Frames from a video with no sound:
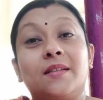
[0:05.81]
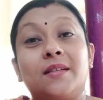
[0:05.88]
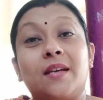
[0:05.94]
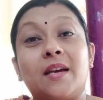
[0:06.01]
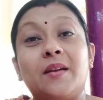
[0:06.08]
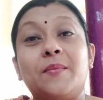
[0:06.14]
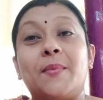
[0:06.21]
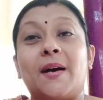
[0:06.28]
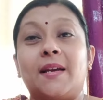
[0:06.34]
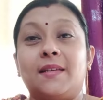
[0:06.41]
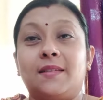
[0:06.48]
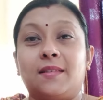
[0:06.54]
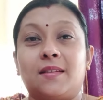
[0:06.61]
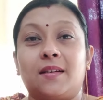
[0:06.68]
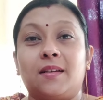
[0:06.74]
সেই
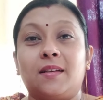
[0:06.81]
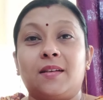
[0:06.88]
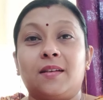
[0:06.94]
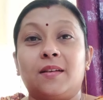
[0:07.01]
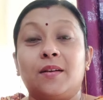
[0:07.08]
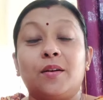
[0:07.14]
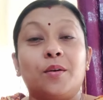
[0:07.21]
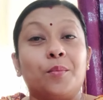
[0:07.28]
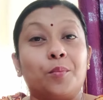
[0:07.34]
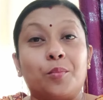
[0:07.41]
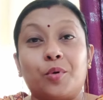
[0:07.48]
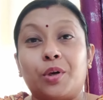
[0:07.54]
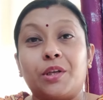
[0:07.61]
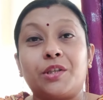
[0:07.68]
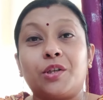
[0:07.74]
বাইশ তারিখ
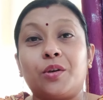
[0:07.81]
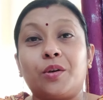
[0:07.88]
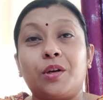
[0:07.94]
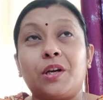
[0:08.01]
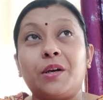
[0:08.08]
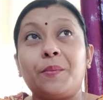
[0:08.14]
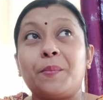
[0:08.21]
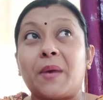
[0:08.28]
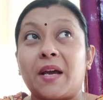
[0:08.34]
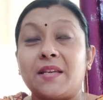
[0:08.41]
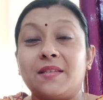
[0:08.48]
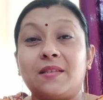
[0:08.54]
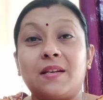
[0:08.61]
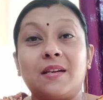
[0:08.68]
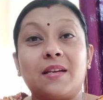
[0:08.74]
বলেছিল না
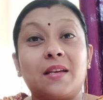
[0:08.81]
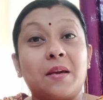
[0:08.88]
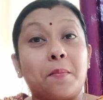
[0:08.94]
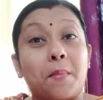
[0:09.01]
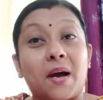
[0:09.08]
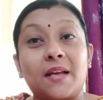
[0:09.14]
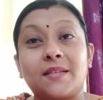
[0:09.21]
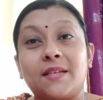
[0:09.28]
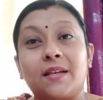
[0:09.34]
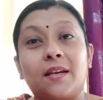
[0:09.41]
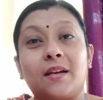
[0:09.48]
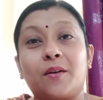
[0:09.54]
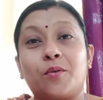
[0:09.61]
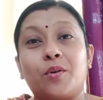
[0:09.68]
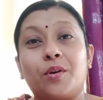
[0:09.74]
বাইশ তারিখে মা
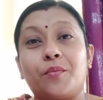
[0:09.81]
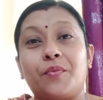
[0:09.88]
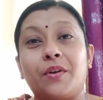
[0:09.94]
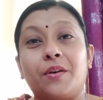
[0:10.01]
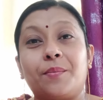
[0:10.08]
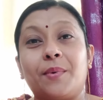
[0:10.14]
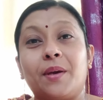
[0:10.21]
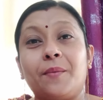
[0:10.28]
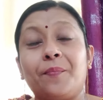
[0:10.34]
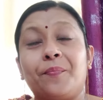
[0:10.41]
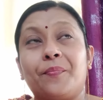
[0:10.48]
ছেলে কোলে ফিরবে